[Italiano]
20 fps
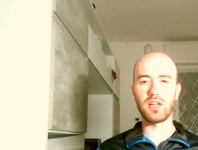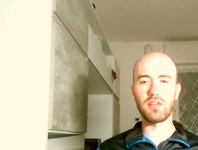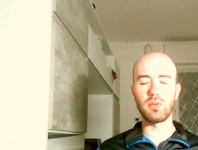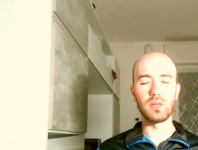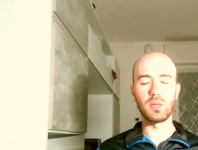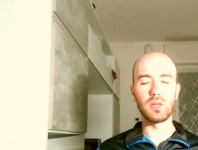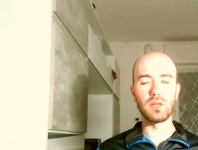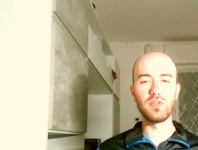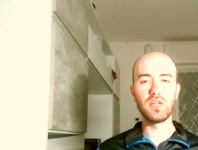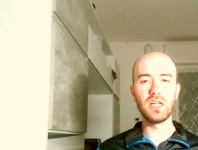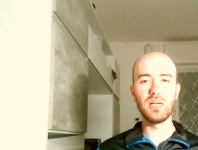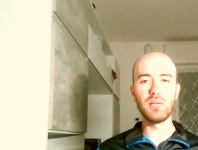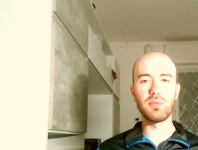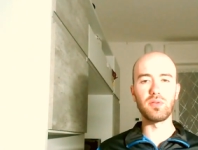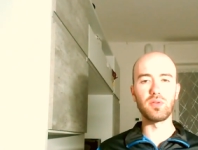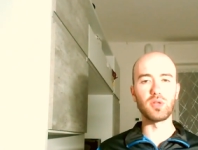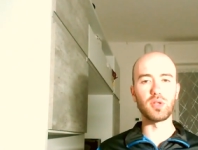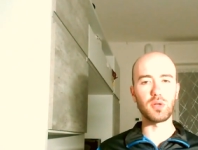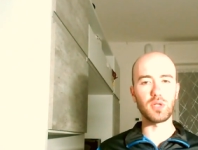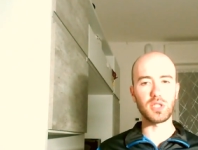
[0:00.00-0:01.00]
Family Film,
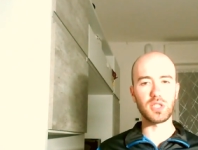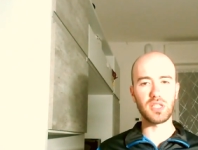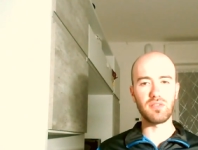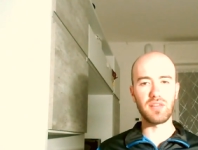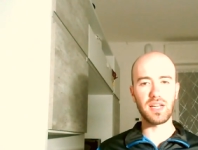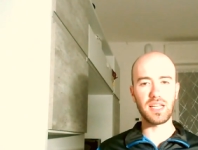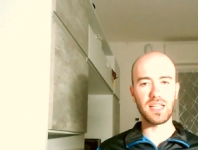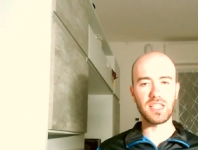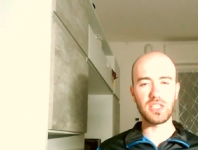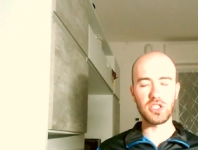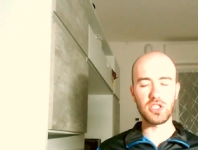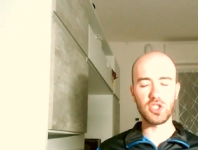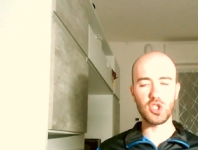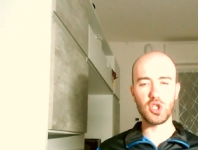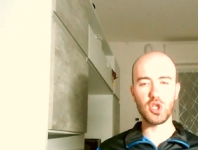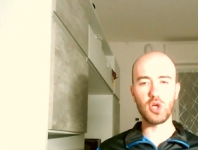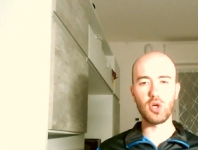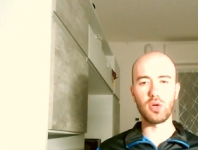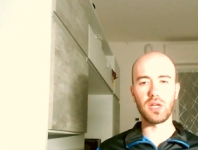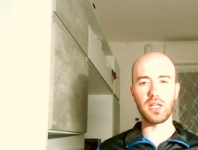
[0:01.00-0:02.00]
benvenuti a questa nuova
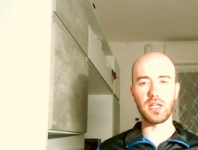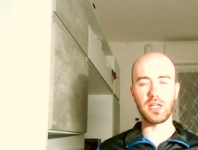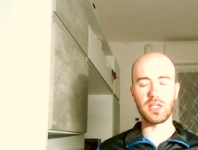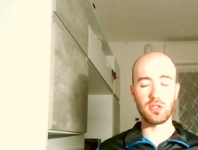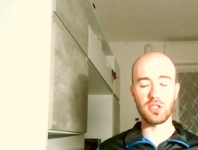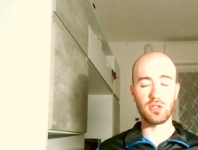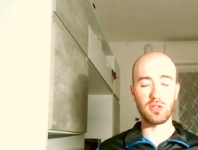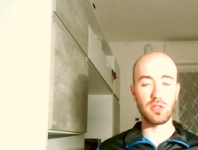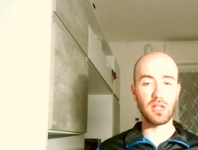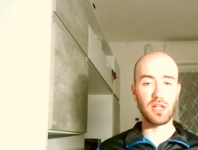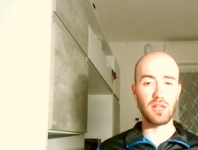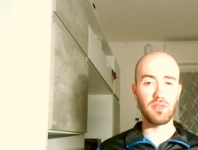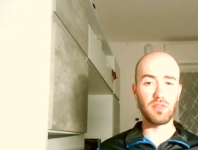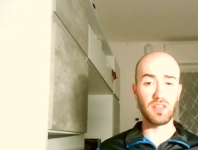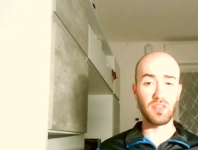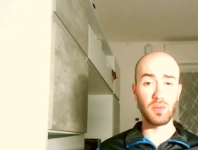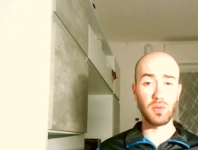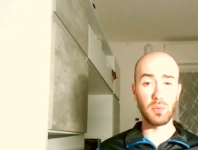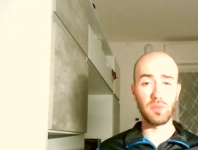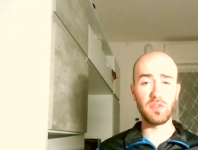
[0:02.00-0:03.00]
recensione, recensione della Ferry
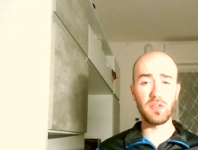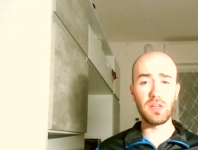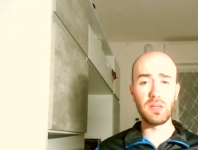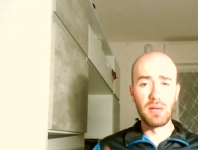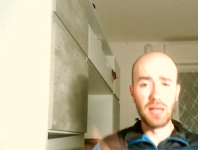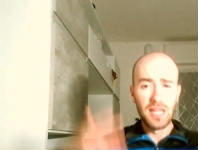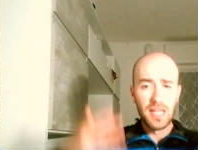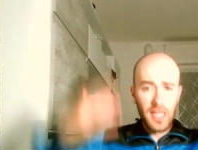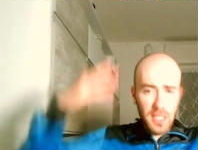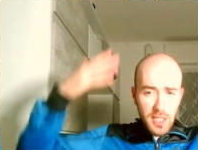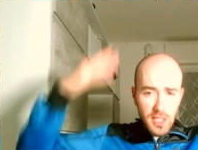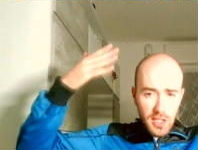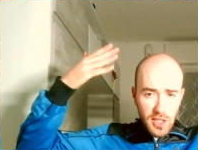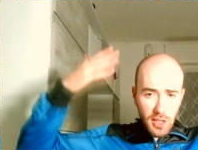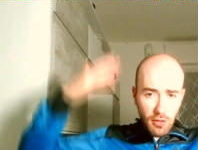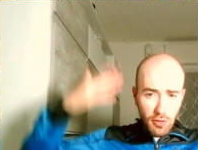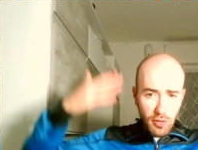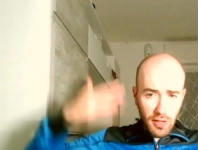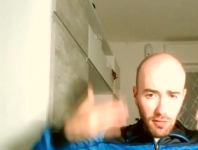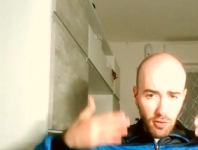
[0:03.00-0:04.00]
Family Film.
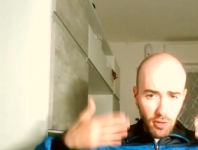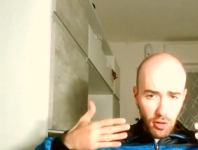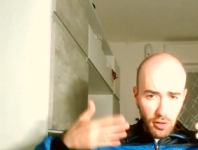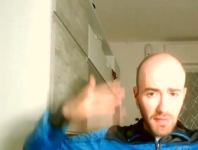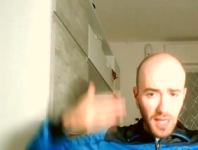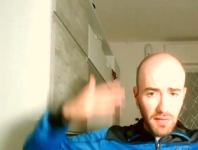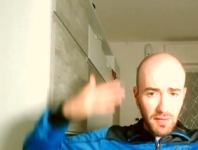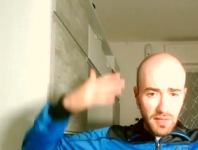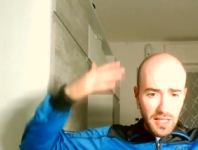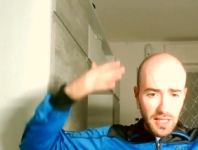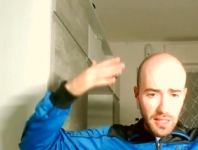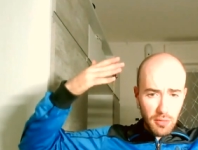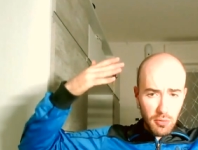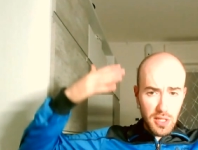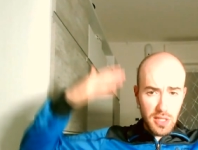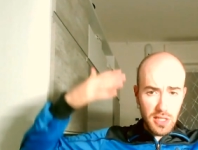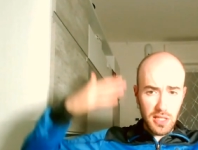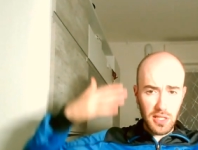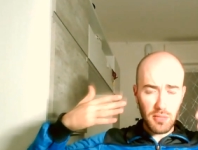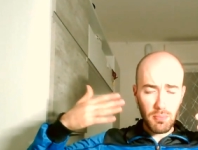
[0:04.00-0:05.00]
Seconda volta che vedete
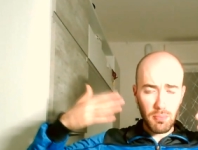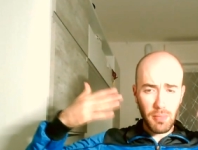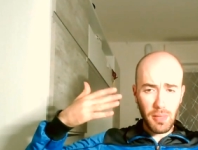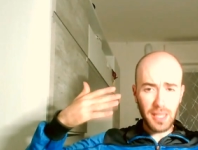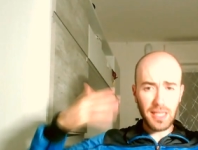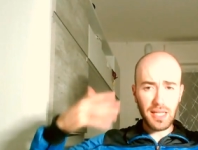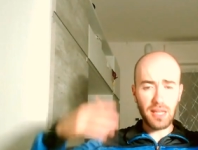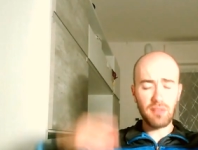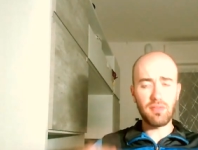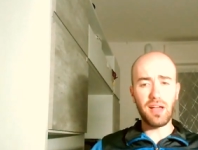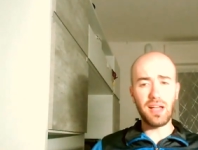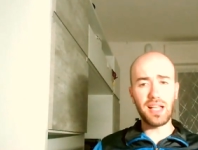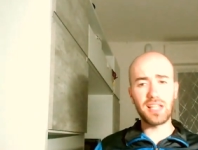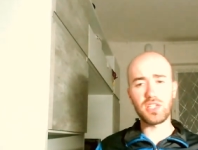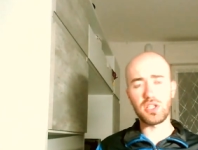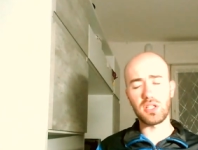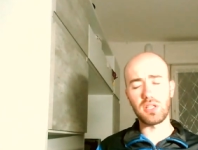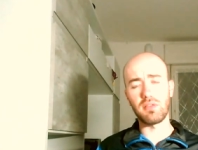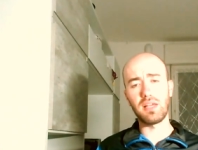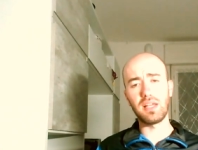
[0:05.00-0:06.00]
questa simpatica
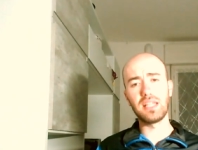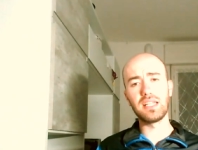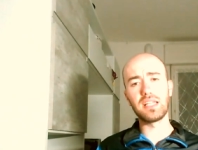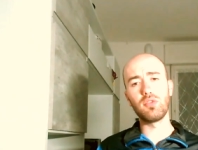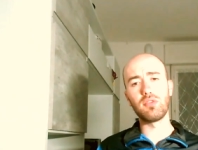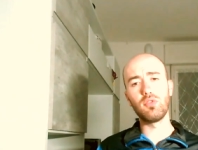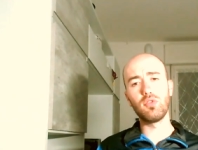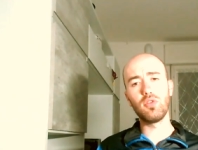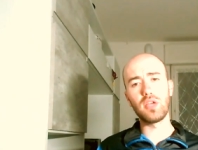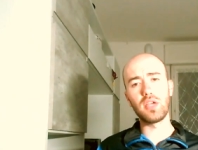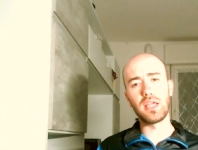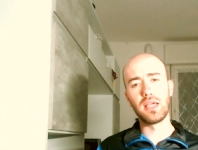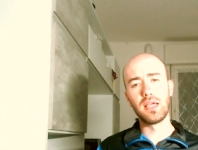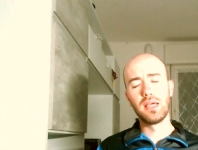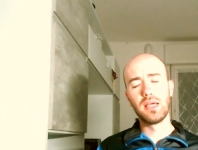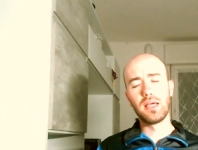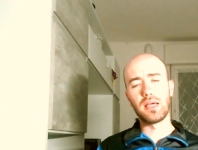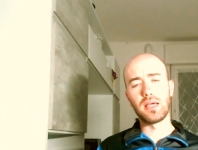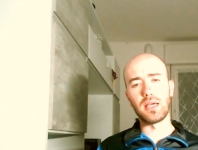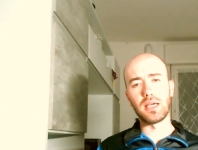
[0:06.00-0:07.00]
faccia davanti a voi,
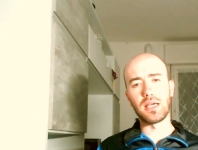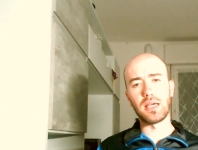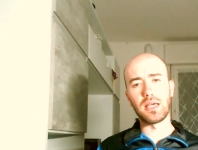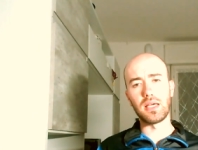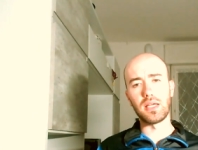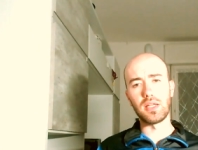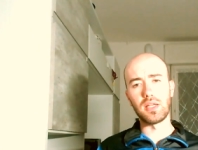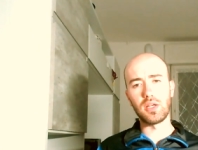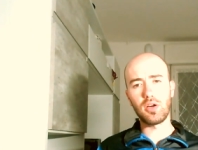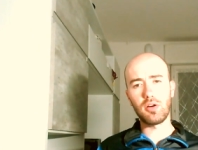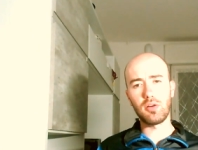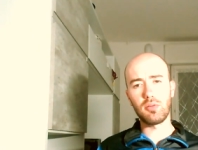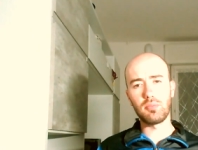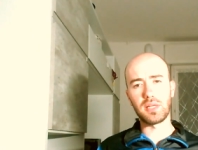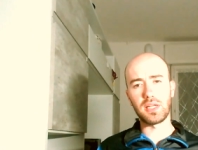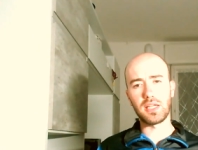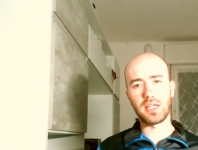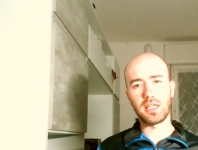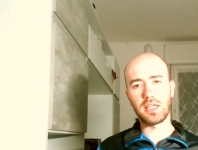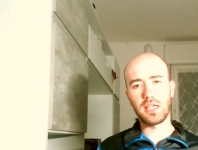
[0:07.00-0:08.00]
eh, non
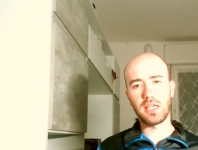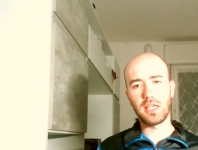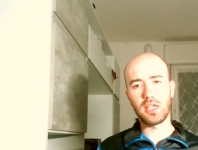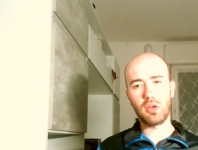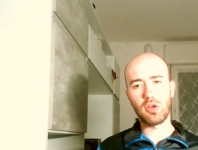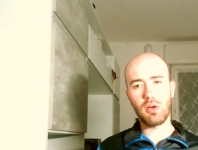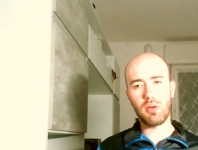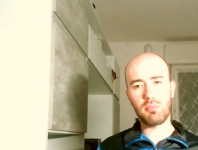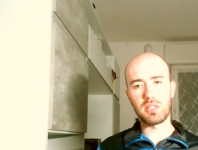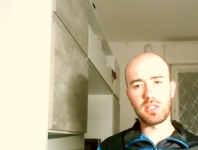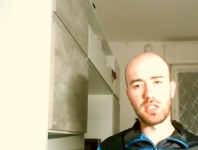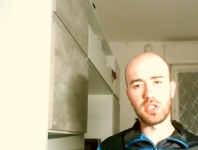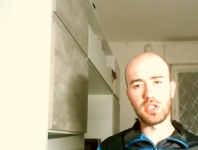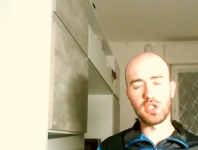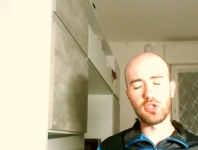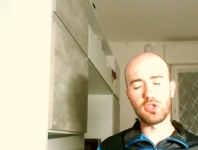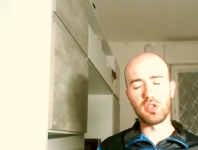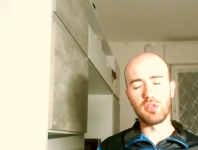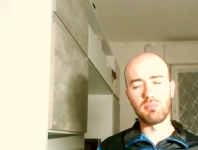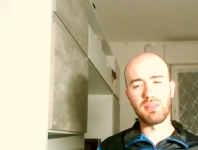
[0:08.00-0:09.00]
perché io abbia
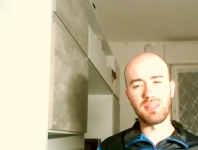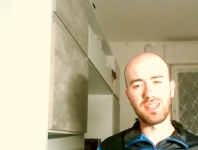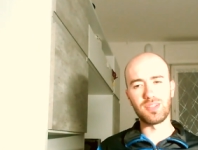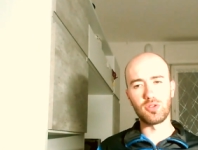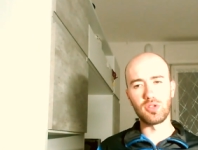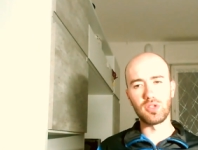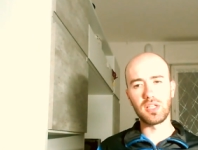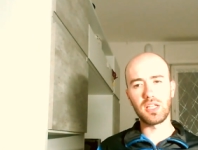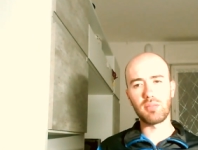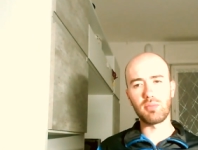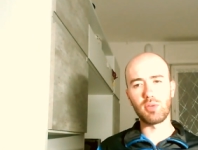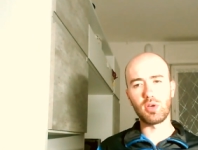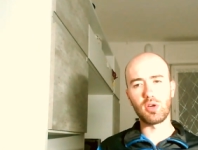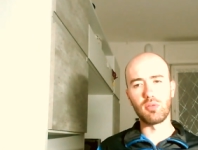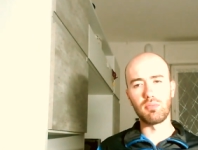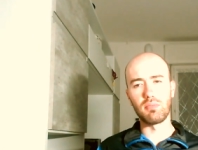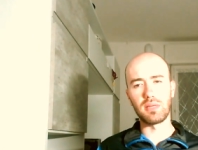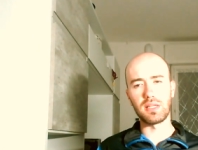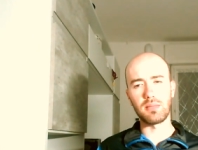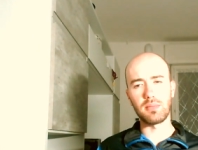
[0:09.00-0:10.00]
deciso di impadronirmi
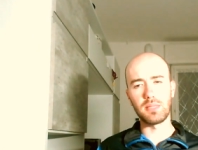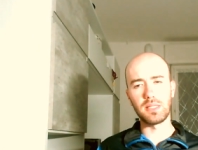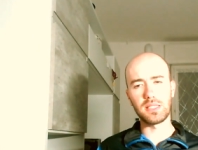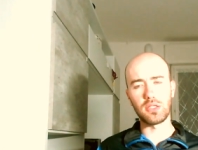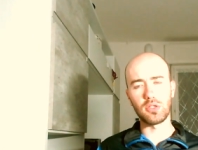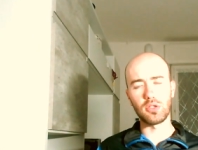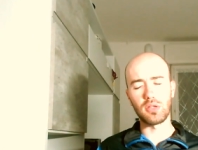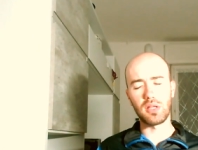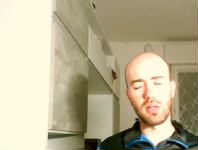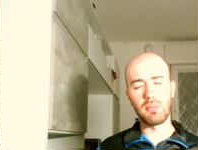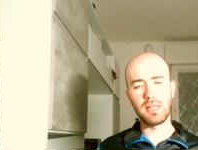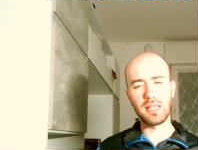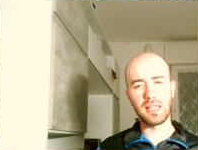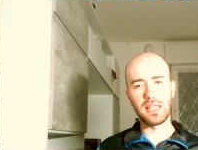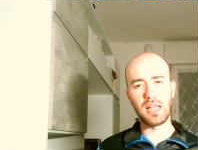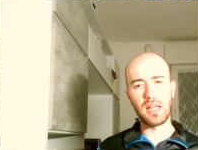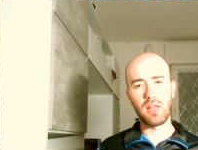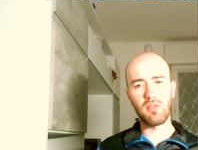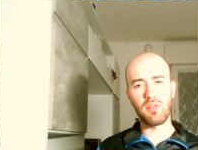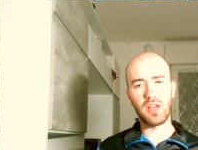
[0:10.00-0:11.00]
completamente e totalmente
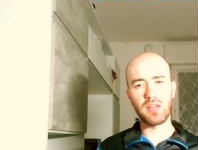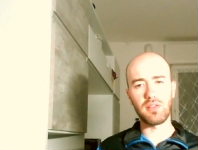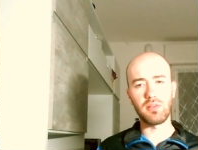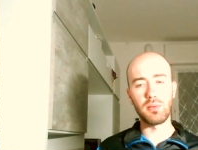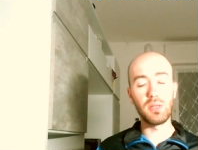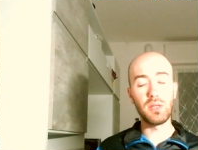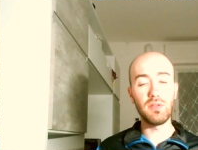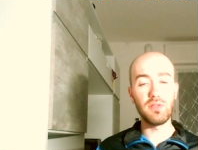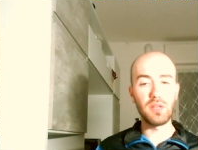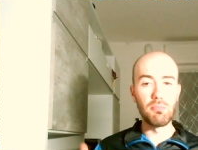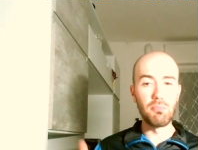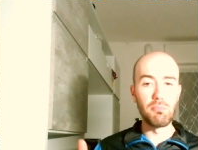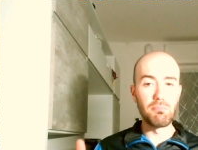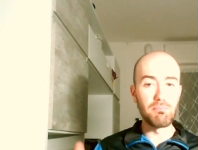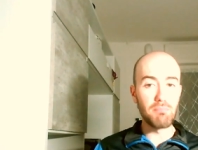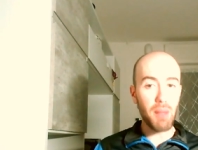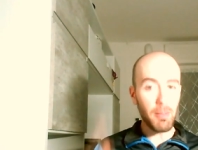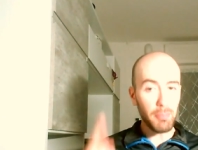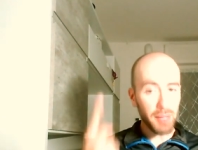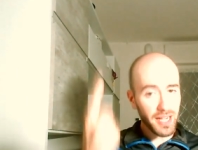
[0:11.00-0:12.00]
della Ferry Family Film,
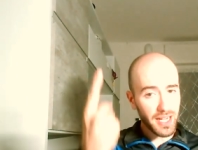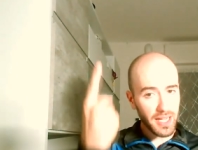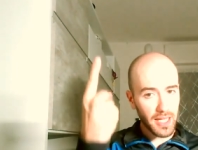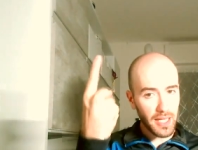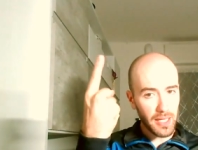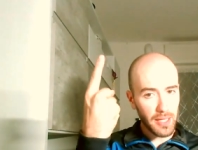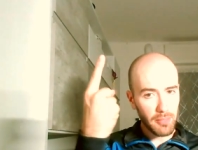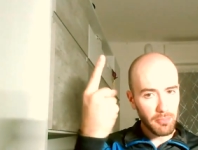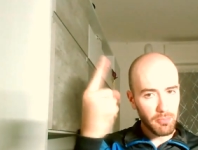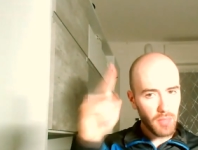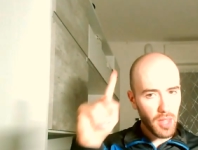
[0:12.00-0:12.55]
ma perché